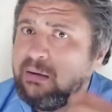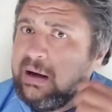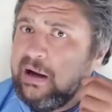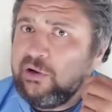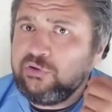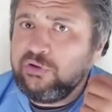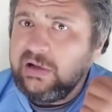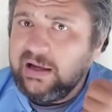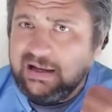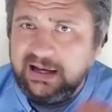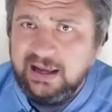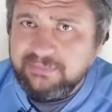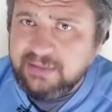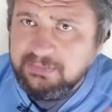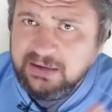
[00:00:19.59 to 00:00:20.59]
ويقعد يقول لك
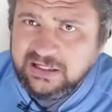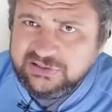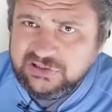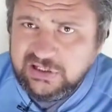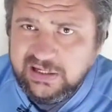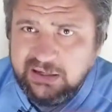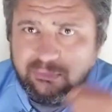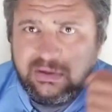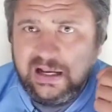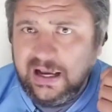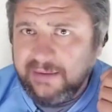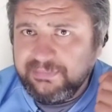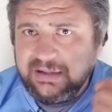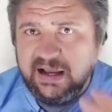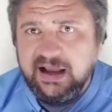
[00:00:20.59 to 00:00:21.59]
اللاعب ده ما جاش ليه
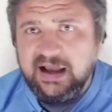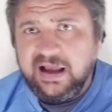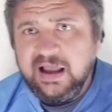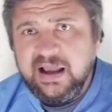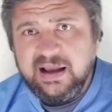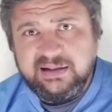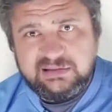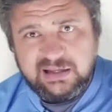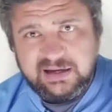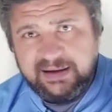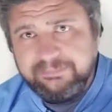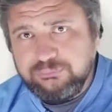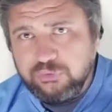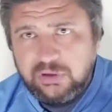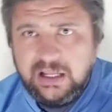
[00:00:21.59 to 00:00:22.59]
واللاعب ده انت
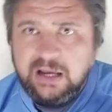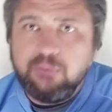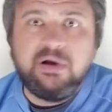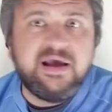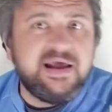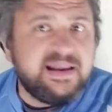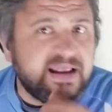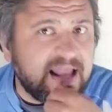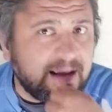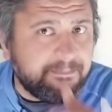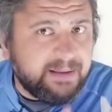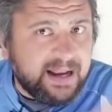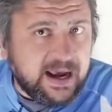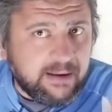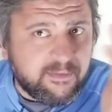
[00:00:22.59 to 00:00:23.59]
جبته ليه وليله
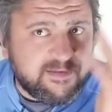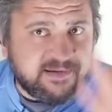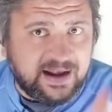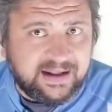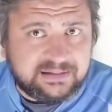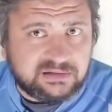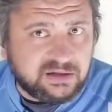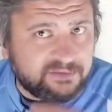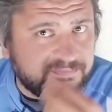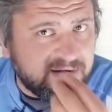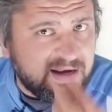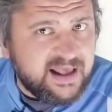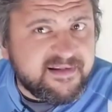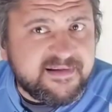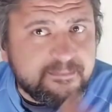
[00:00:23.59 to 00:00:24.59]
كبيره قوي سعادتك
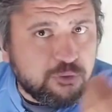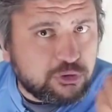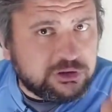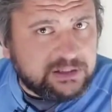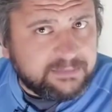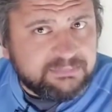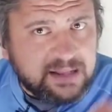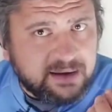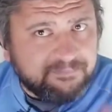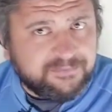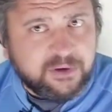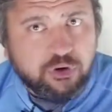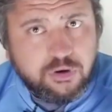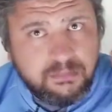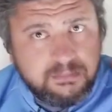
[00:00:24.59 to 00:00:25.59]
فلازم كنت تبدا
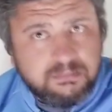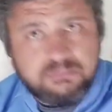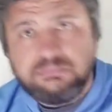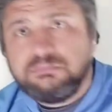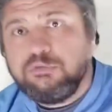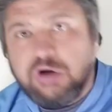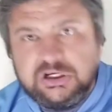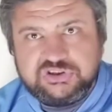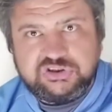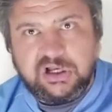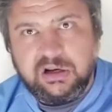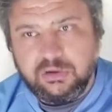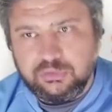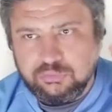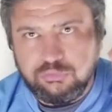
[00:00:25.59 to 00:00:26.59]
فيهم وش
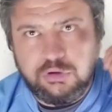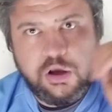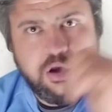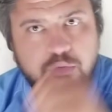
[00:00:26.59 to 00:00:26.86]
على طول